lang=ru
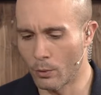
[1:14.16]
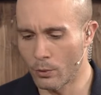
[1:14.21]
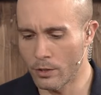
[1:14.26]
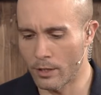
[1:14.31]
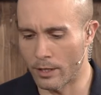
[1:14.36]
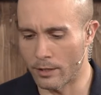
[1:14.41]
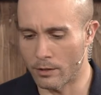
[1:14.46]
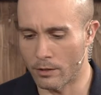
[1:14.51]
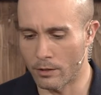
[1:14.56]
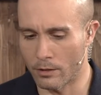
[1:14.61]

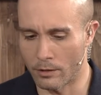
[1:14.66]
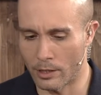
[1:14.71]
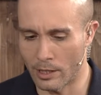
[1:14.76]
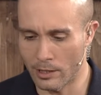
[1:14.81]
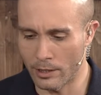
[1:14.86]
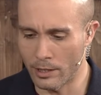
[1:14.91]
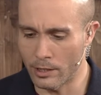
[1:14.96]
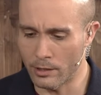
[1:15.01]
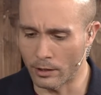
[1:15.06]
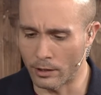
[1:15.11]
узнать, э,
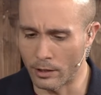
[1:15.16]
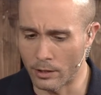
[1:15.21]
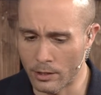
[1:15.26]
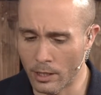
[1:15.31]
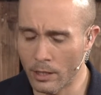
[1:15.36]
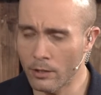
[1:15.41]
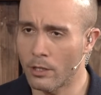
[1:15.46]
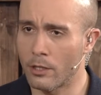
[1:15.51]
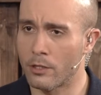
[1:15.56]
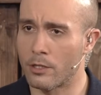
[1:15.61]
если есть такие
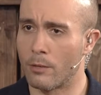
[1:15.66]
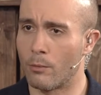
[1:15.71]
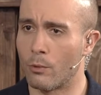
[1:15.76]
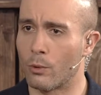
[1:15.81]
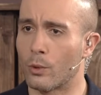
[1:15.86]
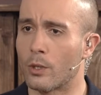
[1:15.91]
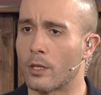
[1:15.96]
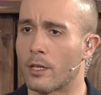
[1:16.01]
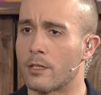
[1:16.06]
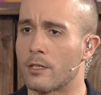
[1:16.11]
центры, где
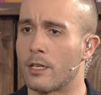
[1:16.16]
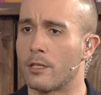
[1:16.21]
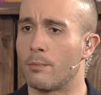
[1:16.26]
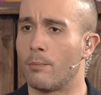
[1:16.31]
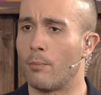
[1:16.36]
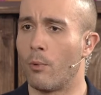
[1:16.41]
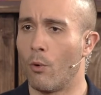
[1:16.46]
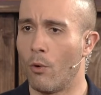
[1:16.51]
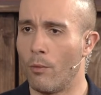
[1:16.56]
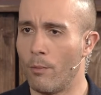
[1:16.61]
могут оказать
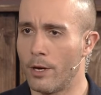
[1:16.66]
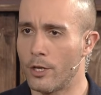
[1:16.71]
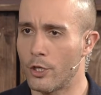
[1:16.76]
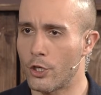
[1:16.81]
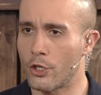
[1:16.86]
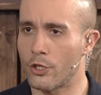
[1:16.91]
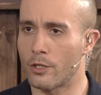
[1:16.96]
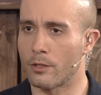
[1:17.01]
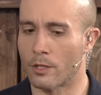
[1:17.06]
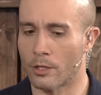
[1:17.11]

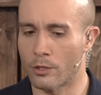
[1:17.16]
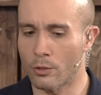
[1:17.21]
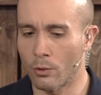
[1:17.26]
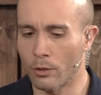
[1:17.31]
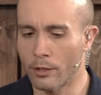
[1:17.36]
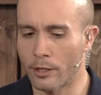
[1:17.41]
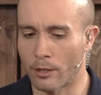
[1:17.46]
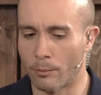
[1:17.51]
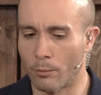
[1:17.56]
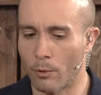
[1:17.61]
помощь,
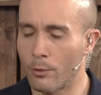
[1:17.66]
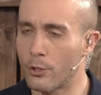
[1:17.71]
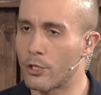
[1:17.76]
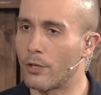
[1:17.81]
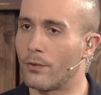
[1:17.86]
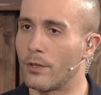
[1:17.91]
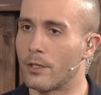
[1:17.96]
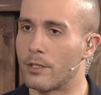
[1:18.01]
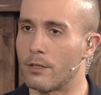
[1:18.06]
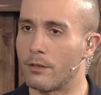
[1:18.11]
насколько эта
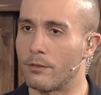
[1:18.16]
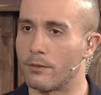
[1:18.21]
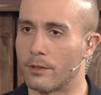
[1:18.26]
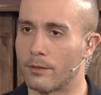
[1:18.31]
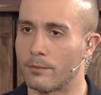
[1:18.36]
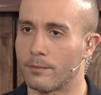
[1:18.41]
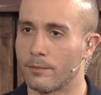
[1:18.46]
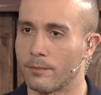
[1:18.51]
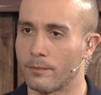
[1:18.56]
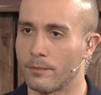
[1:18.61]
помощь
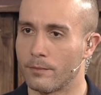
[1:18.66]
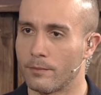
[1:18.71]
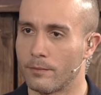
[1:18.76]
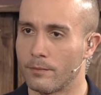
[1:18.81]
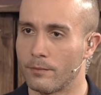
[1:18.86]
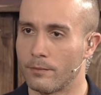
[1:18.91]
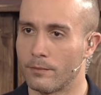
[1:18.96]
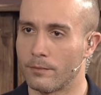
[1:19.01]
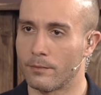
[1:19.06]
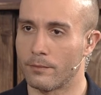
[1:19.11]
эффективна?
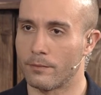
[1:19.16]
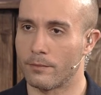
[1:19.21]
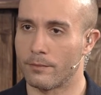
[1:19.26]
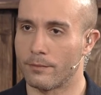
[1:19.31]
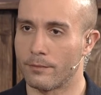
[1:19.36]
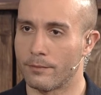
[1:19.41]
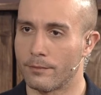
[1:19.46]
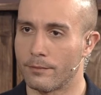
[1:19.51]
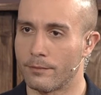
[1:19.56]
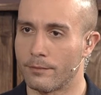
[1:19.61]
Но в
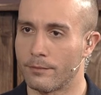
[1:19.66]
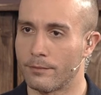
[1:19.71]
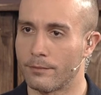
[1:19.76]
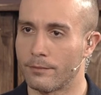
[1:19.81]
прошлом году